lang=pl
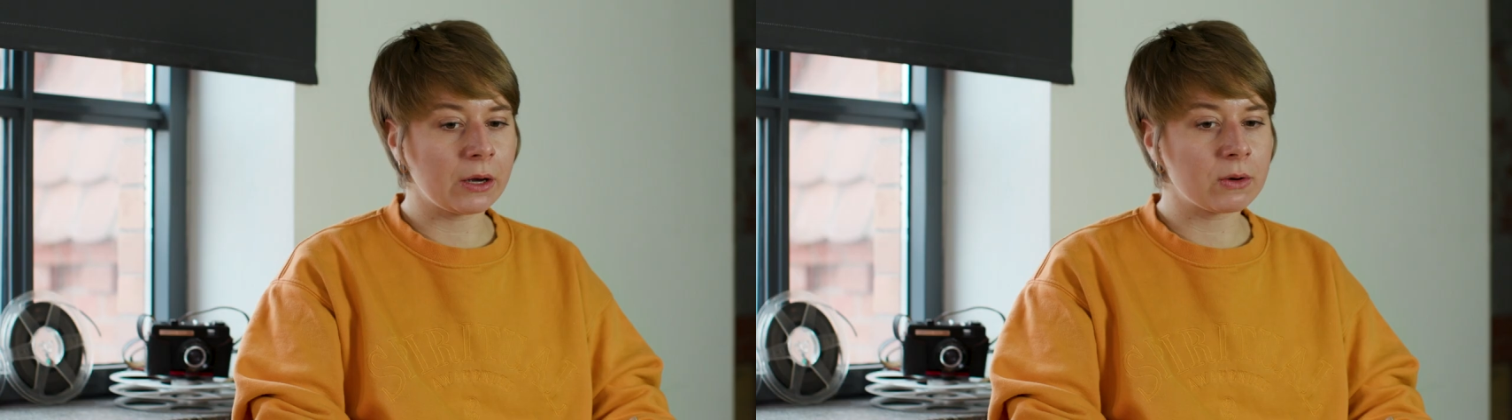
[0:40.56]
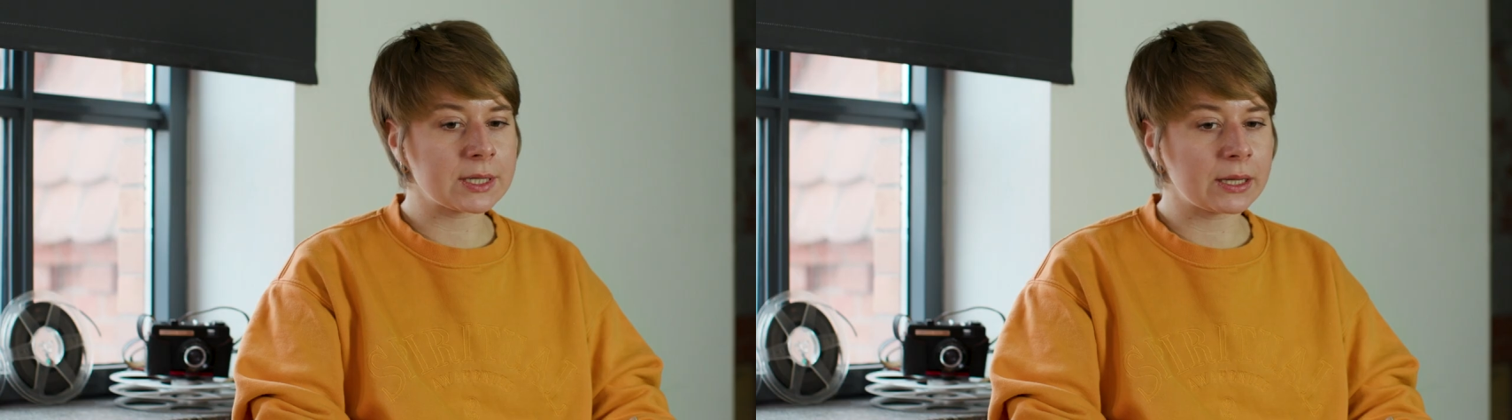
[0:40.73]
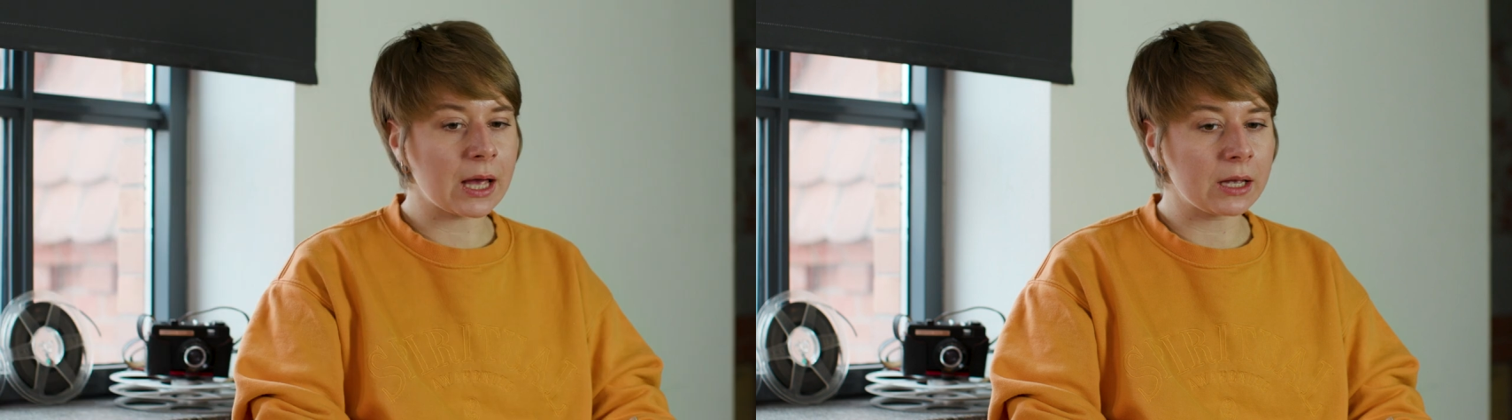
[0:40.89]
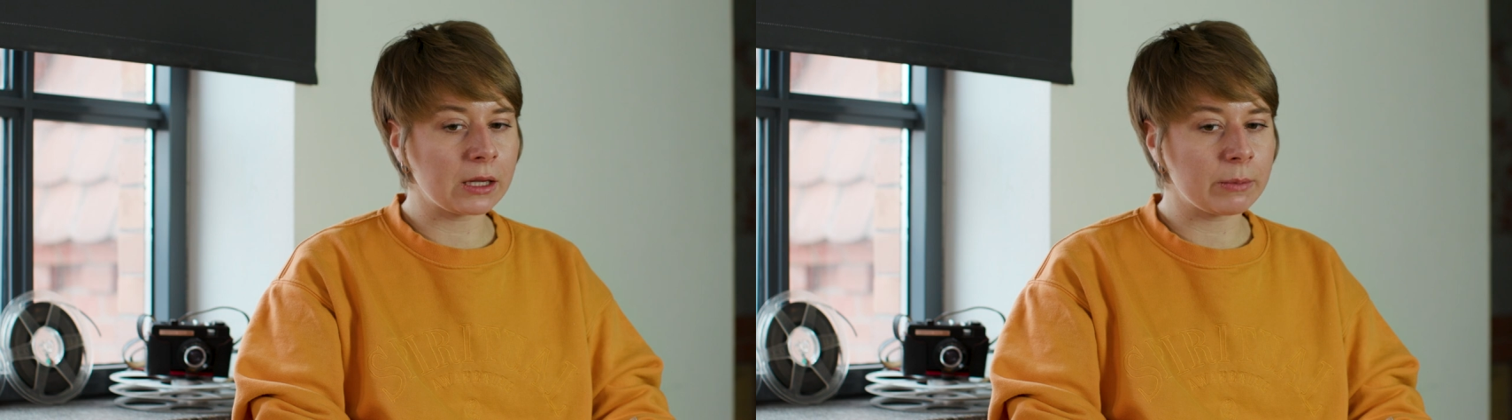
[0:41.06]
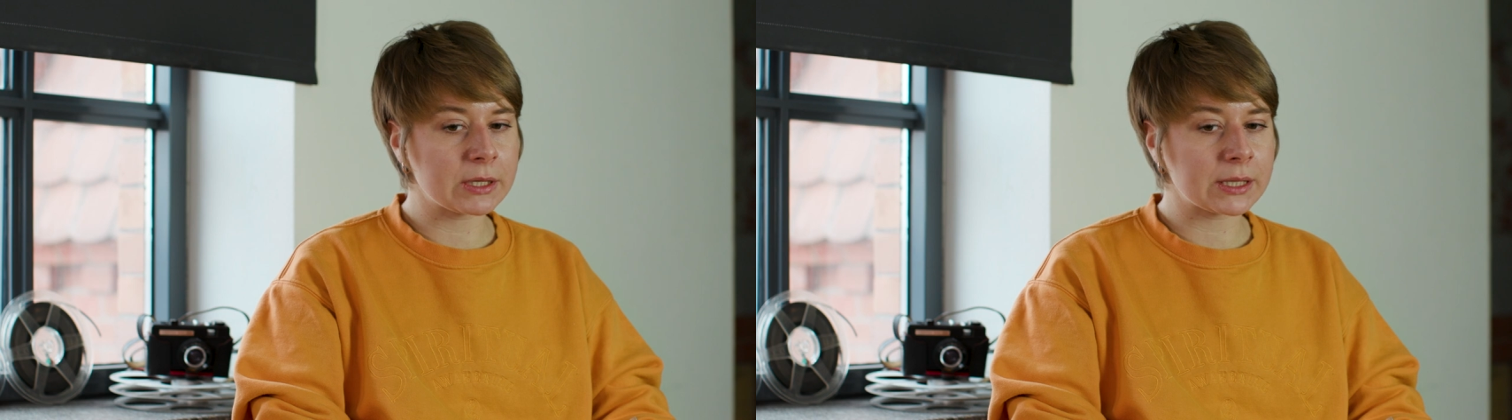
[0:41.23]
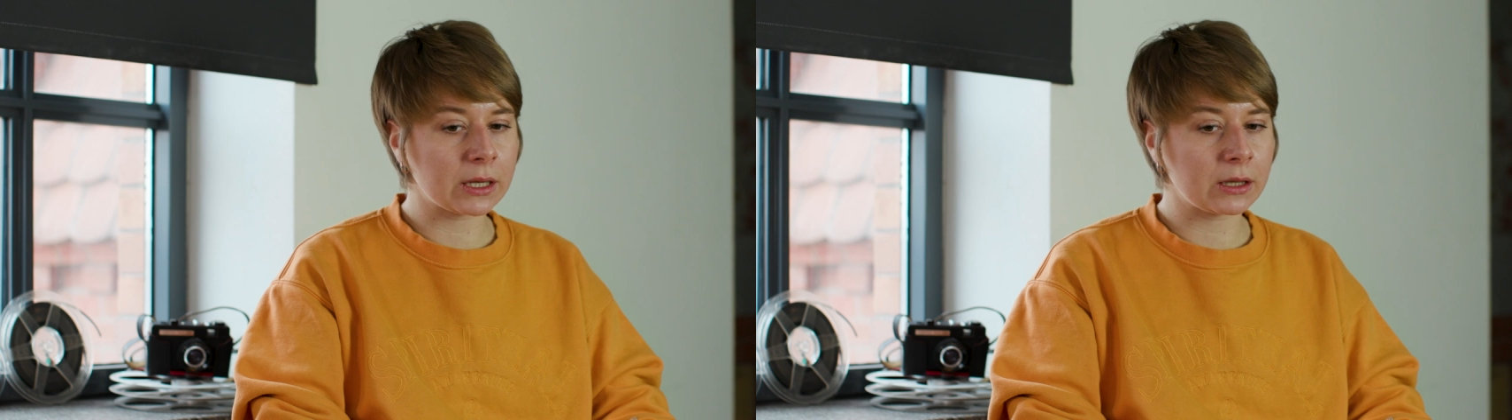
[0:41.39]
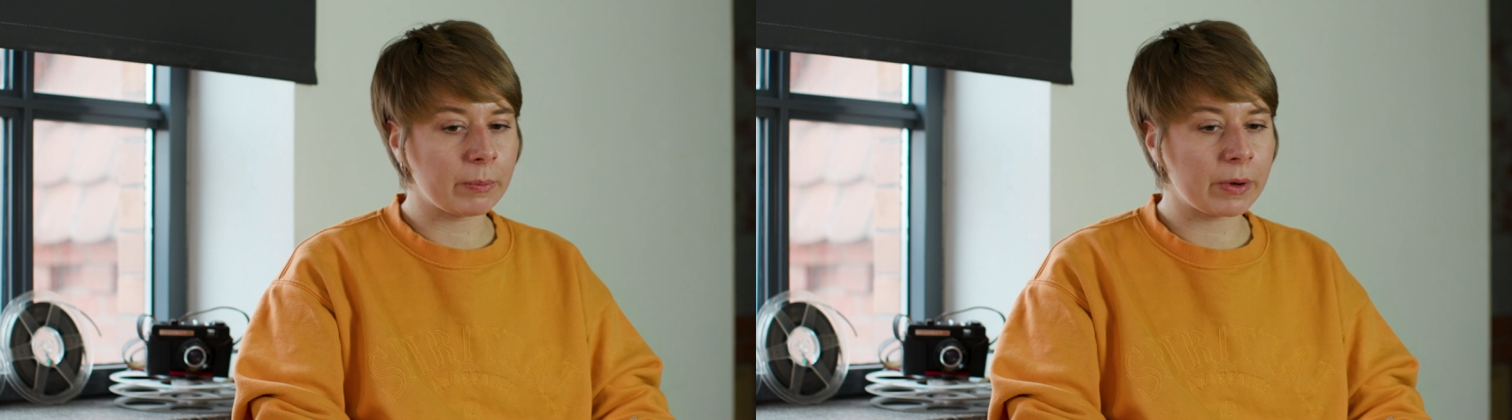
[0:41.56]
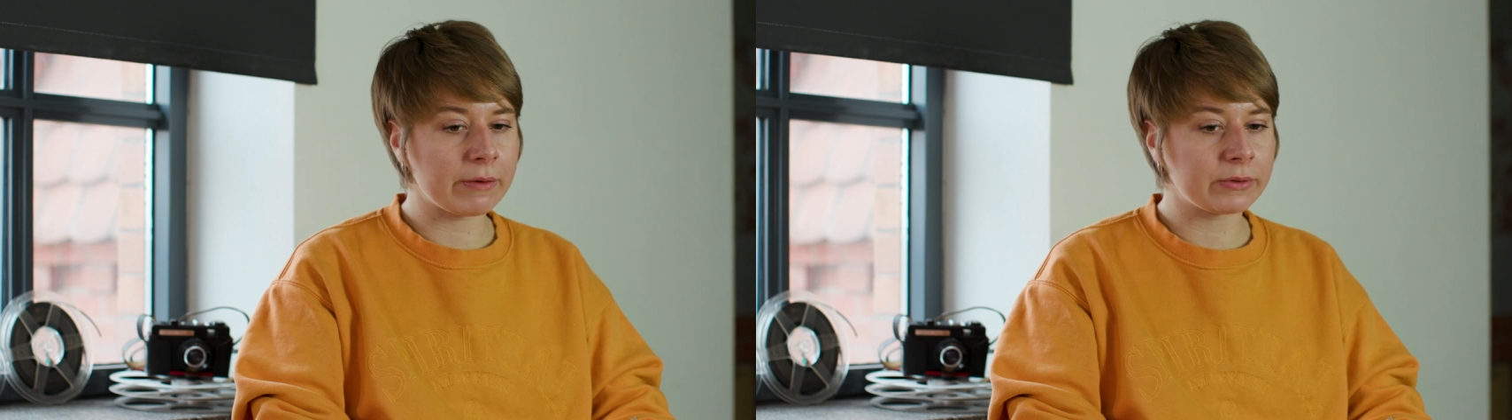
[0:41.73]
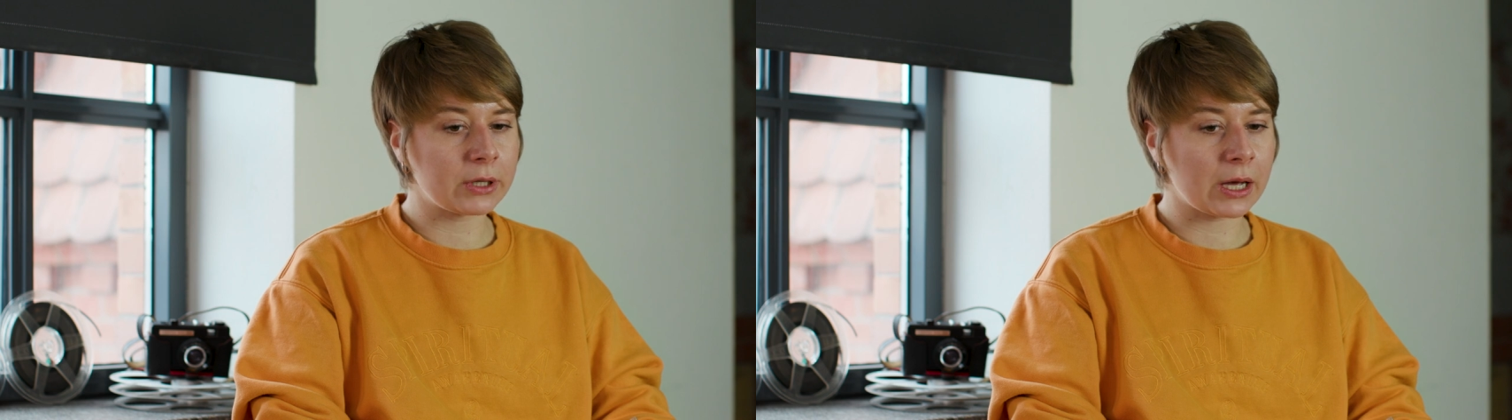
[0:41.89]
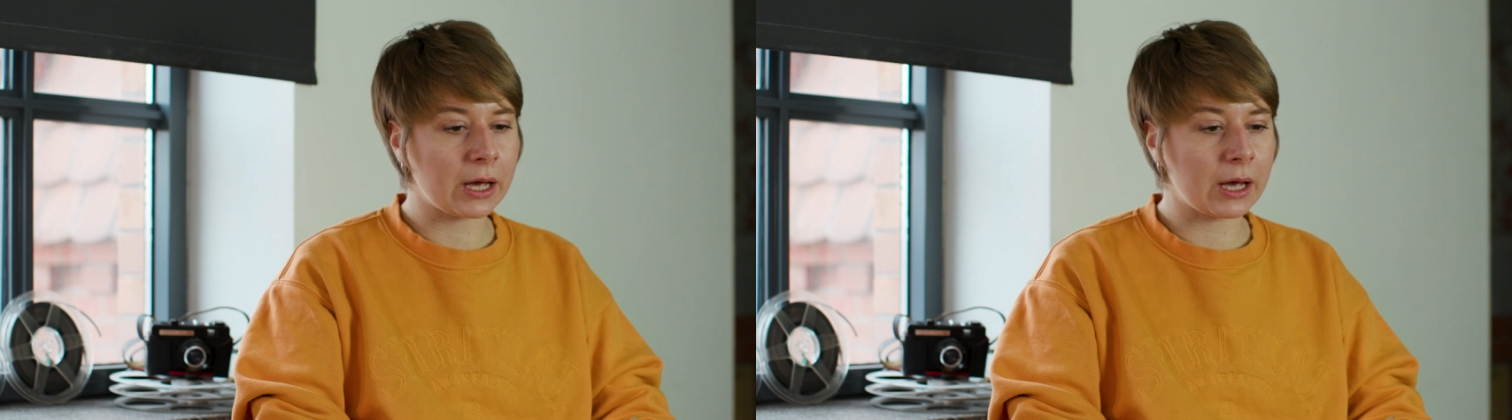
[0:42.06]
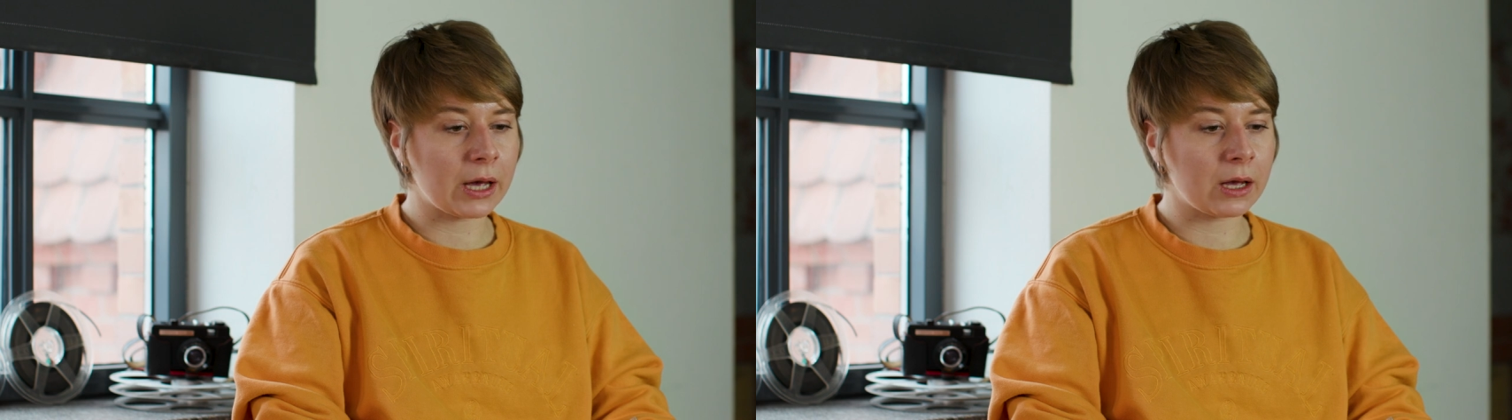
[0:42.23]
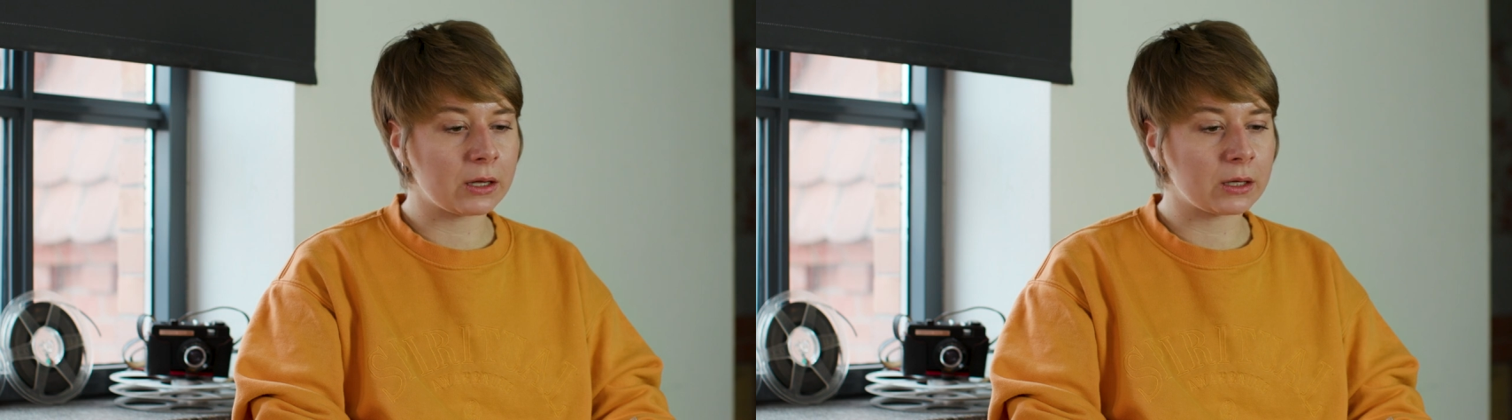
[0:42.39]
Jego zadaniem jest tak
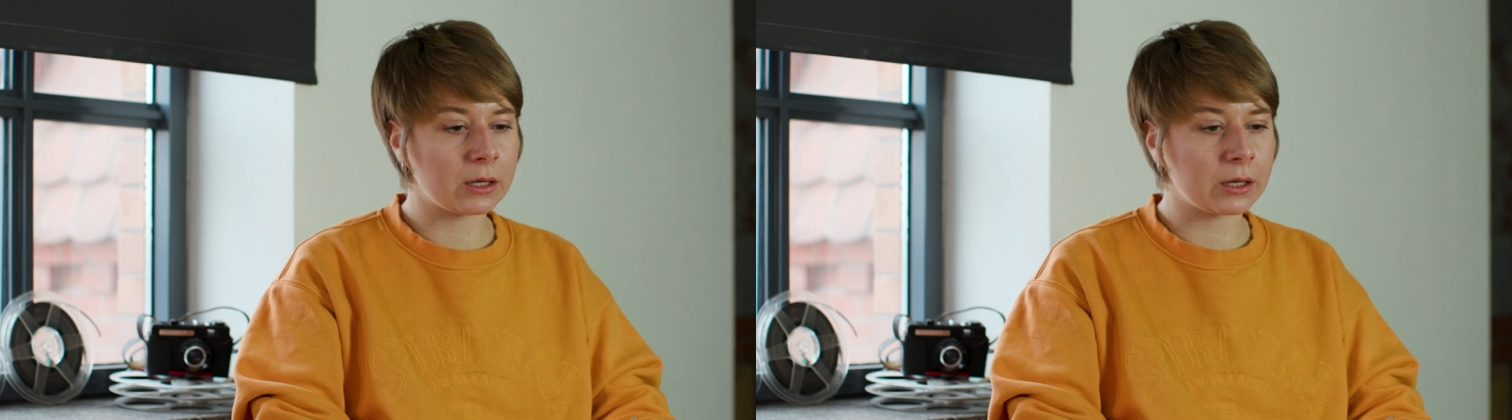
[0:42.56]
naprawdę